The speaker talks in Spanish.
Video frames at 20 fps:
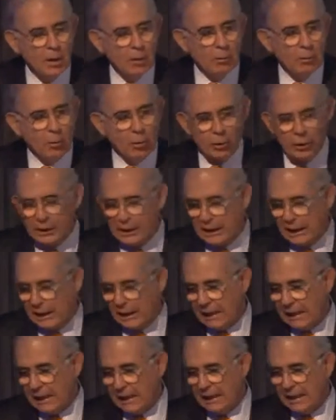
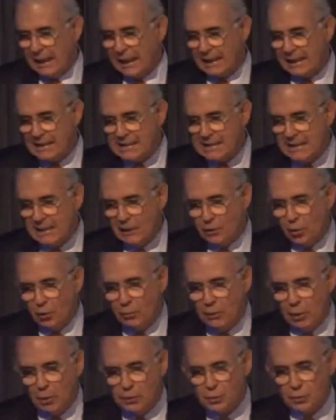porque la crisis del
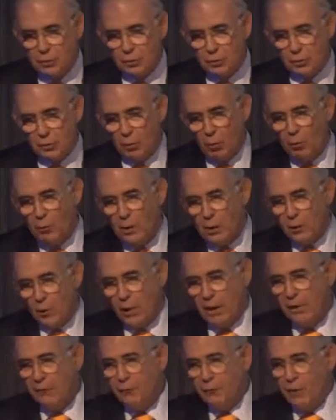2008
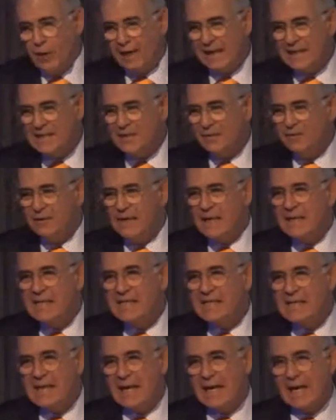2009 fue una crisis
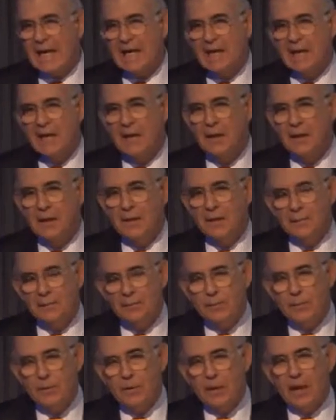financiera
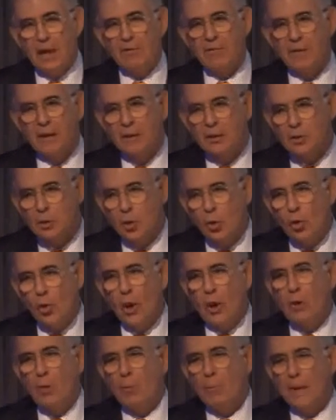que afectó
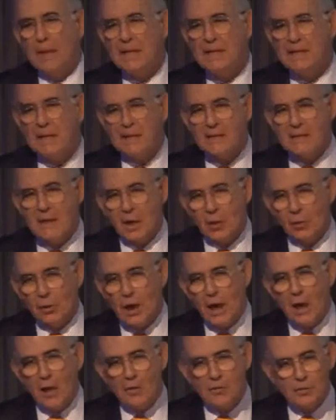a los países
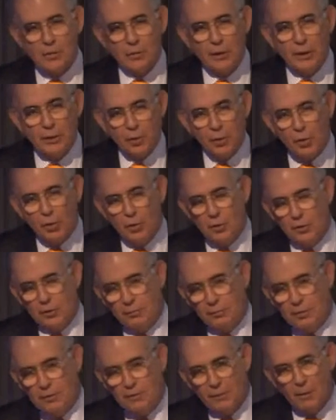desarrollados sobre todo
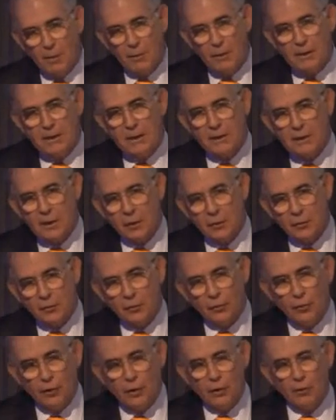y principalmente
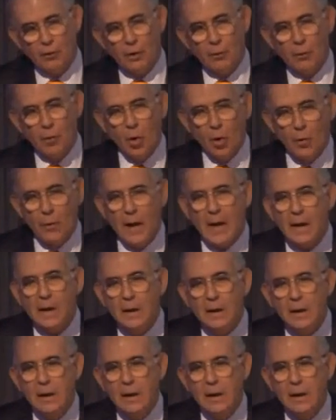Estados Unidos y Europa,